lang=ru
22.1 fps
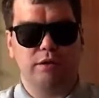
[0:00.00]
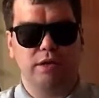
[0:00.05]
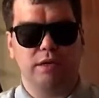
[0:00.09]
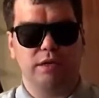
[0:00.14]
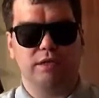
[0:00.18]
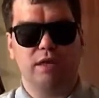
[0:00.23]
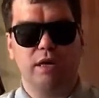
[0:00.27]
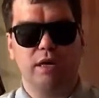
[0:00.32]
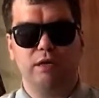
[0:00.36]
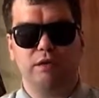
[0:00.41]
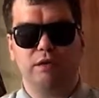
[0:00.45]
и
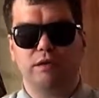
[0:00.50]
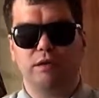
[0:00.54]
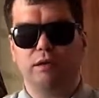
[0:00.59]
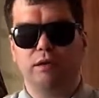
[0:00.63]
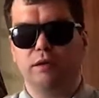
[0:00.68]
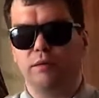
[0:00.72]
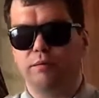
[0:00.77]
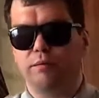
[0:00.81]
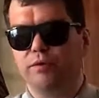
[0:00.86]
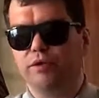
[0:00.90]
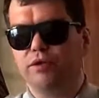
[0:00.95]
останется.
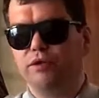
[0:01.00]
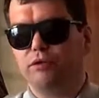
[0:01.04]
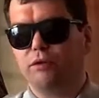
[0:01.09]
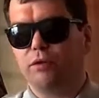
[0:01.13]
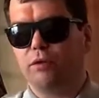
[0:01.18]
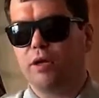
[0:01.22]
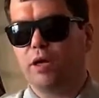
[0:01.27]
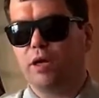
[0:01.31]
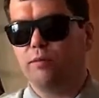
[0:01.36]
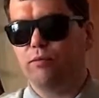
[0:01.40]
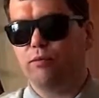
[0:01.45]
Бежит он
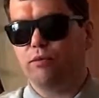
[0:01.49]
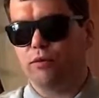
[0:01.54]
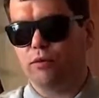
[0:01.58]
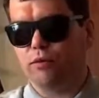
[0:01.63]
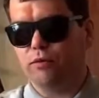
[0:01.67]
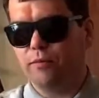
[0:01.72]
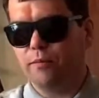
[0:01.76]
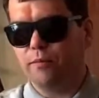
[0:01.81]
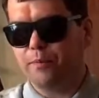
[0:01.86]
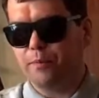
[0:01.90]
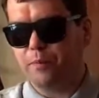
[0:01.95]
на
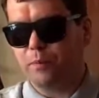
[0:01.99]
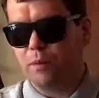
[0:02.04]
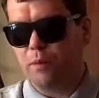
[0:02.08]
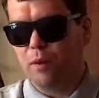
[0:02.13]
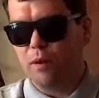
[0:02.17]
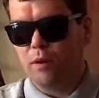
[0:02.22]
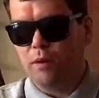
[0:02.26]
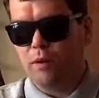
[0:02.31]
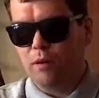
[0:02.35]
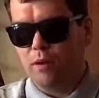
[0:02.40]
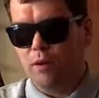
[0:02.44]
работу,
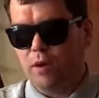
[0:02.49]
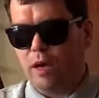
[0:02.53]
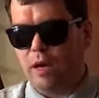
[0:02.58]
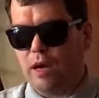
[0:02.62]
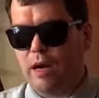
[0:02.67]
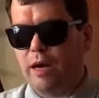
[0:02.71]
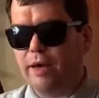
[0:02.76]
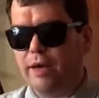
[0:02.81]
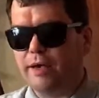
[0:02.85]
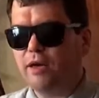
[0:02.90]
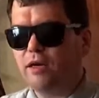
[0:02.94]

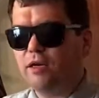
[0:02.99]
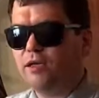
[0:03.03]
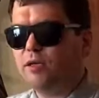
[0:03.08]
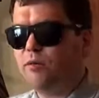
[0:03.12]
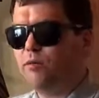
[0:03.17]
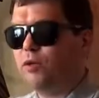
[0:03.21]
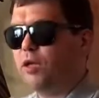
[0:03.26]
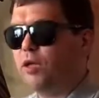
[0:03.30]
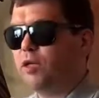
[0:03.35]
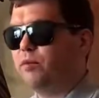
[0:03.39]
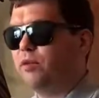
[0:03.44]
а ехать ему
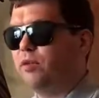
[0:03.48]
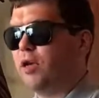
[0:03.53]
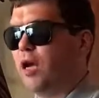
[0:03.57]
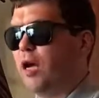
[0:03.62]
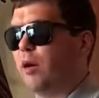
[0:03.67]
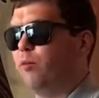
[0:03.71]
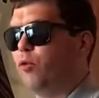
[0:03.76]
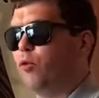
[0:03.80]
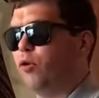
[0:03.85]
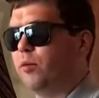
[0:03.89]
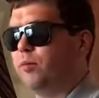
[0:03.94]
надо было, как
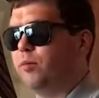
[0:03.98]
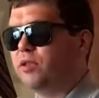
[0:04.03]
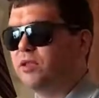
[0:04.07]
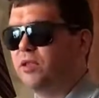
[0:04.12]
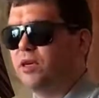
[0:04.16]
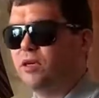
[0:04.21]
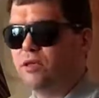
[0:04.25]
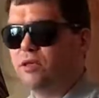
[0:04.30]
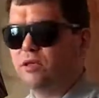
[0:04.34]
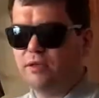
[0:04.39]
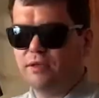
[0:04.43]
многим из
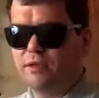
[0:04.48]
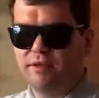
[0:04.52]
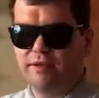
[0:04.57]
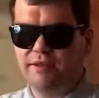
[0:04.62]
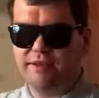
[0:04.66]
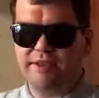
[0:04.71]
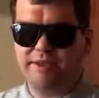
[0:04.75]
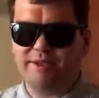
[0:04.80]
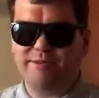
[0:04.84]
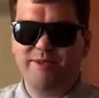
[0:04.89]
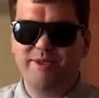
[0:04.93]
нас,
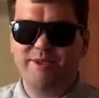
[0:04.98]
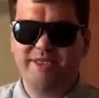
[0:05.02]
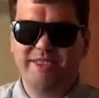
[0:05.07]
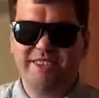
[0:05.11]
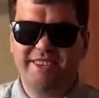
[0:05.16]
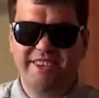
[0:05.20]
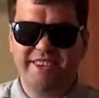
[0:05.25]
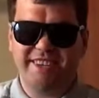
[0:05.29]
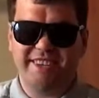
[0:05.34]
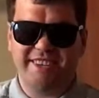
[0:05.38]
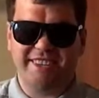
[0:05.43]

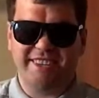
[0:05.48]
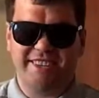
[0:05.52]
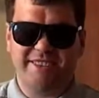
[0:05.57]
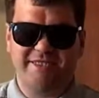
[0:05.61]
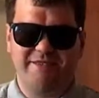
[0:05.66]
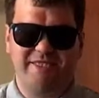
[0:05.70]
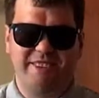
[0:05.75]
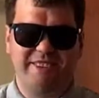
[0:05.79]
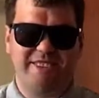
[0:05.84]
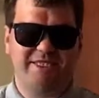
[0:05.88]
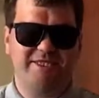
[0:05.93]
используя
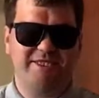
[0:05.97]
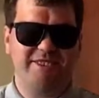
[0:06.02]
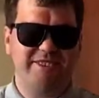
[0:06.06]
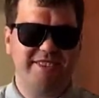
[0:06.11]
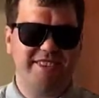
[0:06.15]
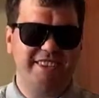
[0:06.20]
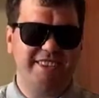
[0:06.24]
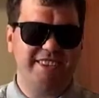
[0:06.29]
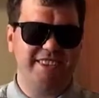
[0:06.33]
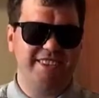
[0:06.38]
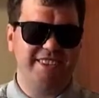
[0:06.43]

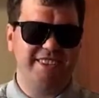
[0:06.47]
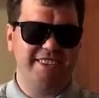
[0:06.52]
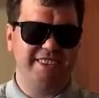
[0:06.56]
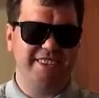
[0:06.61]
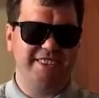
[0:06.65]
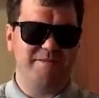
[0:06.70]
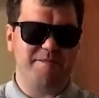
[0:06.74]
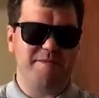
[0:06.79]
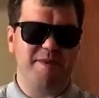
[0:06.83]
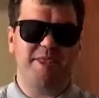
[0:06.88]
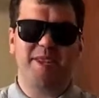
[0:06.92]
московский
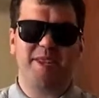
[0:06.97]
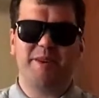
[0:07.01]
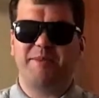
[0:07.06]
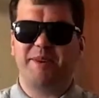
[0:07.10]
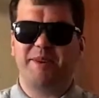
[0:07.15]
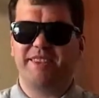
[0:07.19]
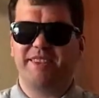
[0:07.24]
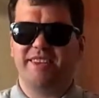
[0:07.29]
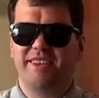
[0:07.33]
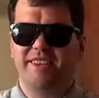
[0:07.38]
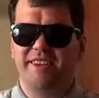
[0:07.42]

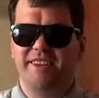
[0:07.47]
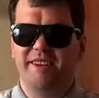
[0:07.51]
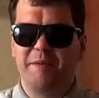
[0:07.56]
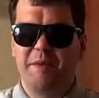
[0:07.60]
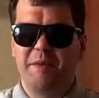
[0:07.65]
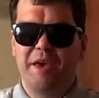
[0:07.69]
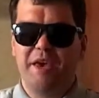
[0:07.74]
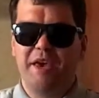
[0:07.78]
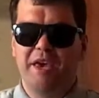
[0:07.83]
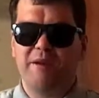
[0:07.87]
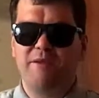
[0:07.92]
метрополитен.
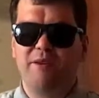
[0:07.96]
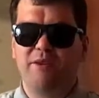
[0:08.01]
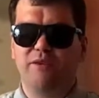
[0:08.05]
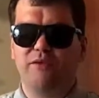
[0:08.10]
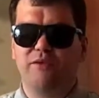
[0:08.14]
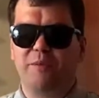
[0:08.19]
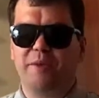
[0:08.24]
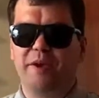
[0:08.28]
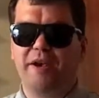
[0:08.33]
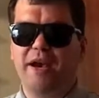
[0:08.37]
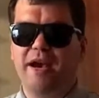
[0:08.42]
И вот он
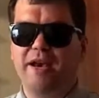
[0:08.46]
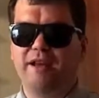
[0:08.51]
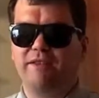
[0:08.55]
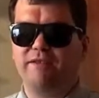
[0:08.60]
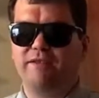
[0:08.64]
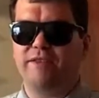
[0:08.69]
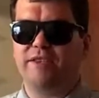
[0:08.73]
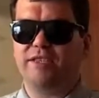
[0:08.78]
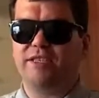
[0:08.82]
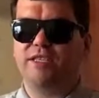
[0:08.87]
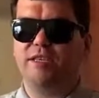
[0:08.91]
вбегает в
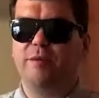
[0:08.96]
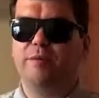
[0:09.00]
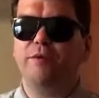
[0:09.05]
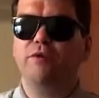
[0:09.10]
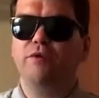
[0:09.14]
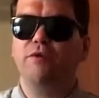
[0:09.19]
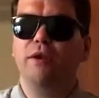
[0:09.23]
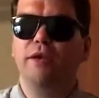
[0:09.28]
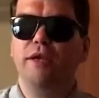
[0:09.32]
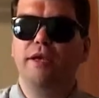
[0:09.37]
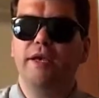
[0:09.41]

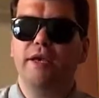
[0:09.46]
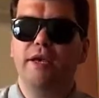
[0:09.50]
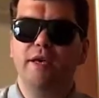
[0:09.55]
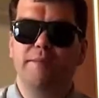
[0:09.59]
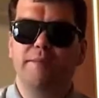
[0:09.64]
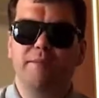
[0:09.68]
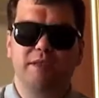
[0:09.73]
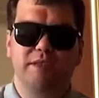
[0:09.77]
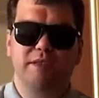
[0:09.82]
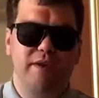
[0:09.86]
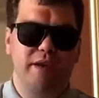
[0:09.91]
вестибюль и
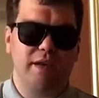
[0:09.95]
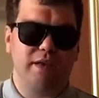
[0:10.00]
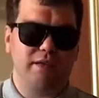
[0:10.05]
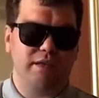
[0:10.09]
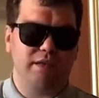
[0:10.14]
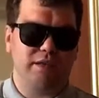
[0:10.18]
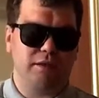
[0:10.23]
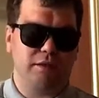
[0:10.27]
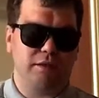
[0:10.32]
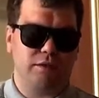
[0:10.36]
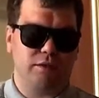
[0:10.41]
по своей,
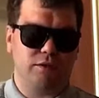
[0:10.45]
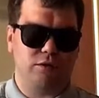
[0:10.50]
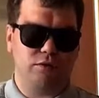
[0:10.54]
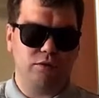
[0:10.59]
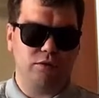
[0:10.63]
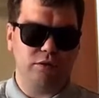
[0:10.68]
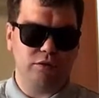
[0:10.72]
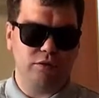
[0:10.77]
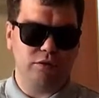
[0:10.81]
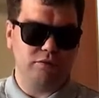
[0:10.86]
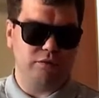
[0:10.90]
значит,
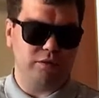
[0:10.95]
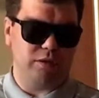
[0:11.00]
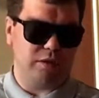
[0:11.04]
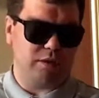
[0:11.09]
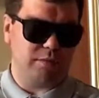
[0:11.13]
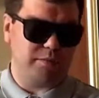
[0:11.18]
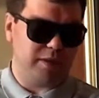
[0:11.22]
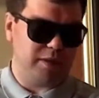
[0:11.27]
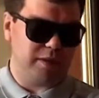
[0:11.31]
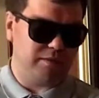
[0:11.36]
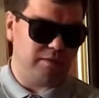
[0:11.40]
стростью, вот,
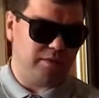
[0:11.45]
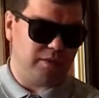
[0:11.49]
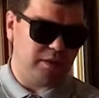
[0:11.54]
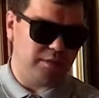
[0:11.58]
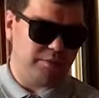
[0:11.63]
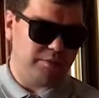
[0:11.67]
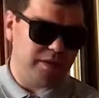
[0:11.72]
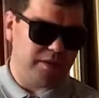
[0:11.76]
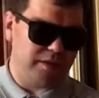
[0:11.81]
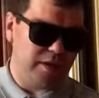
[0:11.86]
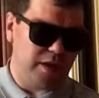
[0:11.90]
по,
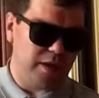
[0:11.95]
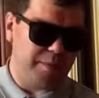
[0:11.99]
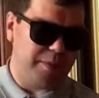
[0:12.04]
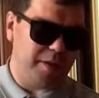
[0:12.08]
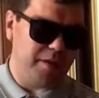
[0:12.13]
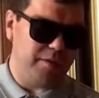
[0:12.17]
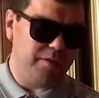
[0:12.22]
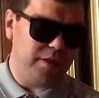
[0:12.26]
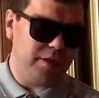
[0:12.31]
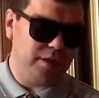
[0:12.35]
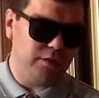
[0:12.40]
по своей
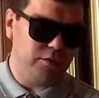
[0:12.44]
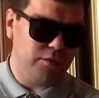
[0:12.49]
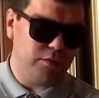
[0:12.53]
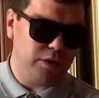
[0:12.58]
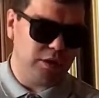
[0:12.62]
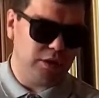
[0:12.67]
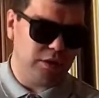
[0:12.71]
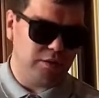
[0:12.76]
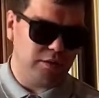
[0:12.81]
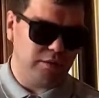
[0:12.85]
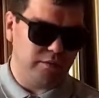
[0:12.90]
привычке
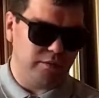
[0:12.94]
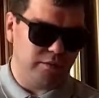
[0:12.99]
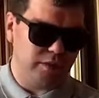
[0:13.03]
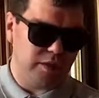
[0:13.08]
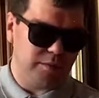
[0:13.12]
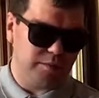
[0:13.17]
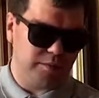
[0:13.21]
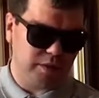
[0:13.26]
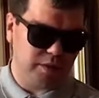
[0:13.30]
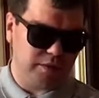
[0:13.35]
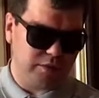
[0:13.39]
уже
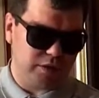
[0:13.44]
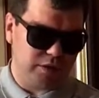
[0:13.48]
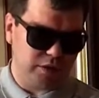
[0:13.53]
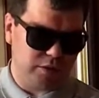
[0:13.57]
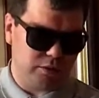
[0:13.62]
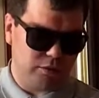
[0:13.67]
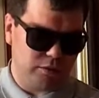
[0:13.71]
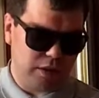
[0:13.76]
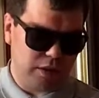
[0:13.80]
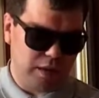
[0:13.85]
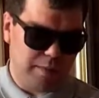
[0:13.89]

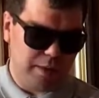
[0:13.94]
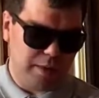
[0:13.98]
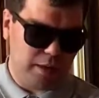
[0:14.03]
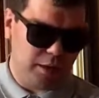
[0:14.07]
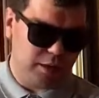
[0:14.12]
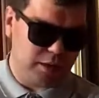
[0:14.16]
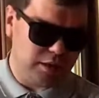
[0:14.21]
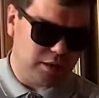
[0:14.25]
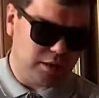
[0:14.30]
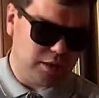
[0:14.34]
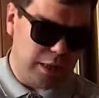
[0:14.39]
выработавшейся, он там
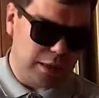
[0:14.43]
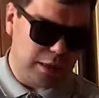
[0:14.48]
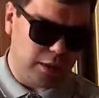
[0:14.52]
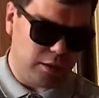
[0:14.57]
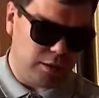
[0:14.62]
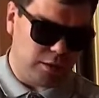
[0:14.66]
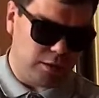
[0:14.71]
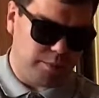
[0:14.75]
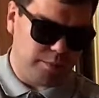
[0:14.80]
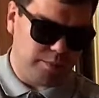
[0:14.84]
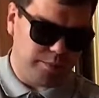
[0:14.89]
отлично знает
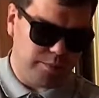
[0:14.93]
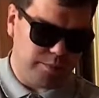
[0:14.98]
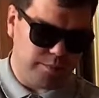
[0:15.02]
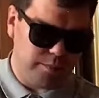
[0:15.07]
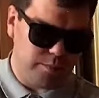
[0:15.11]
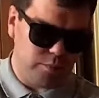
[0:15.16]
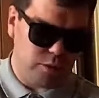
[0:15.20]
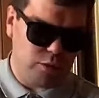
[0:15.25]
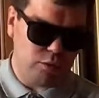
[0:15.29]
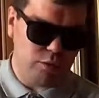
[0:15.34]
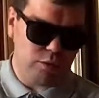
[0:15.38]

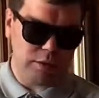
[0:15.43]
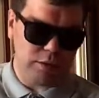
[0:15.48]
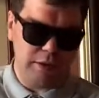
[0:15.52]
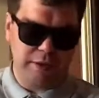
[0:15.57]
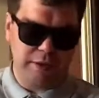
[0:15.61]
этот ход,